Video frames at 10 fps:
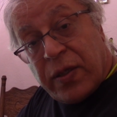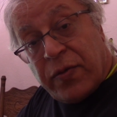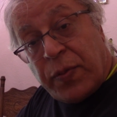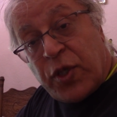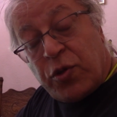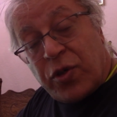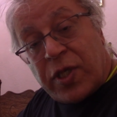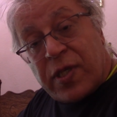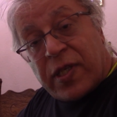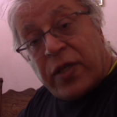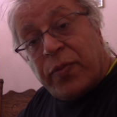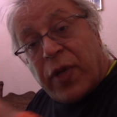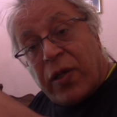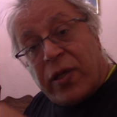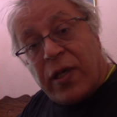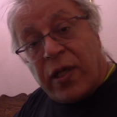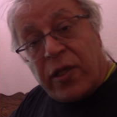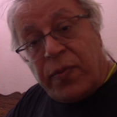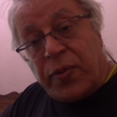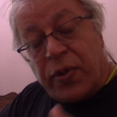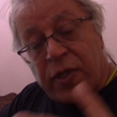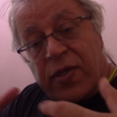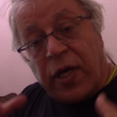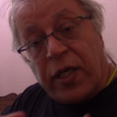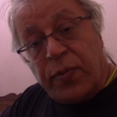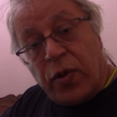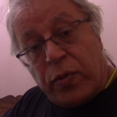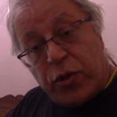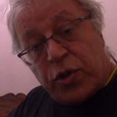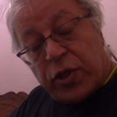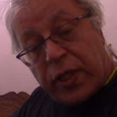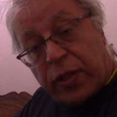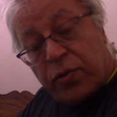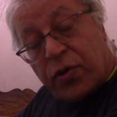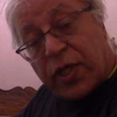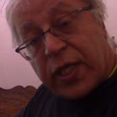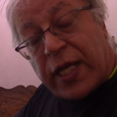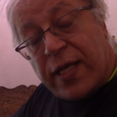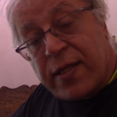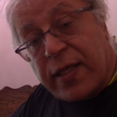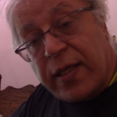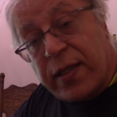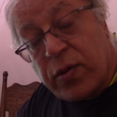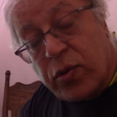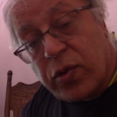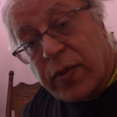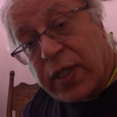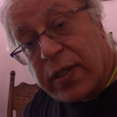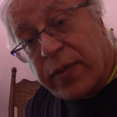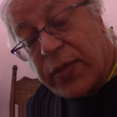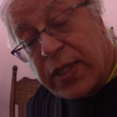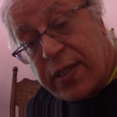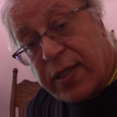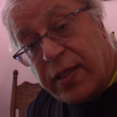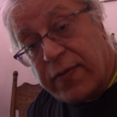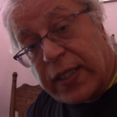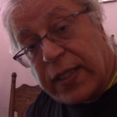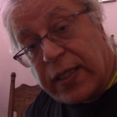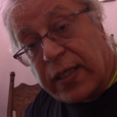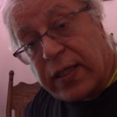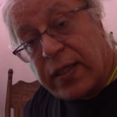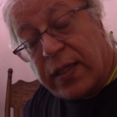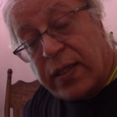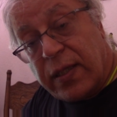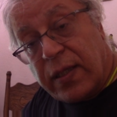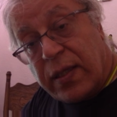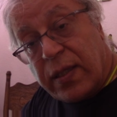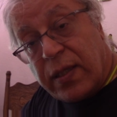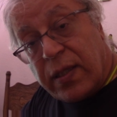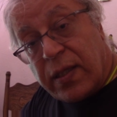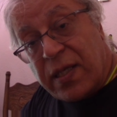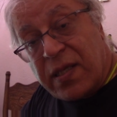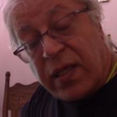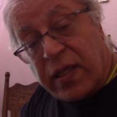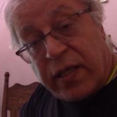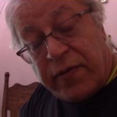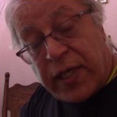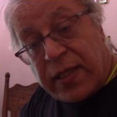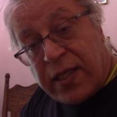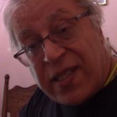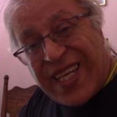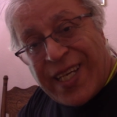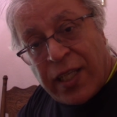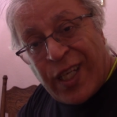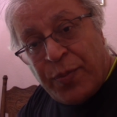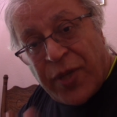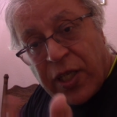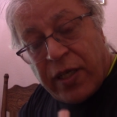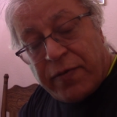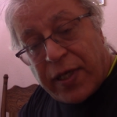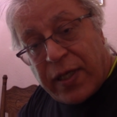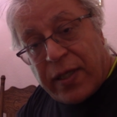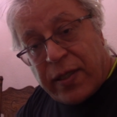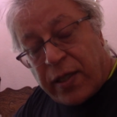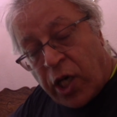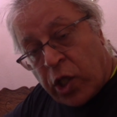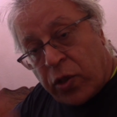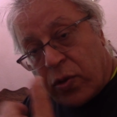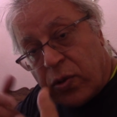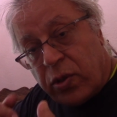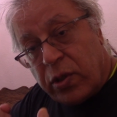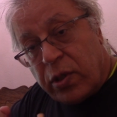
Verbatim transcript: ve birçok insanın malını alıp sahip olmuş. Yani dünyanın en zengin kurumlarından birisidir Vatikan. İnsanlara verdiği ise yalan palavra alıyor.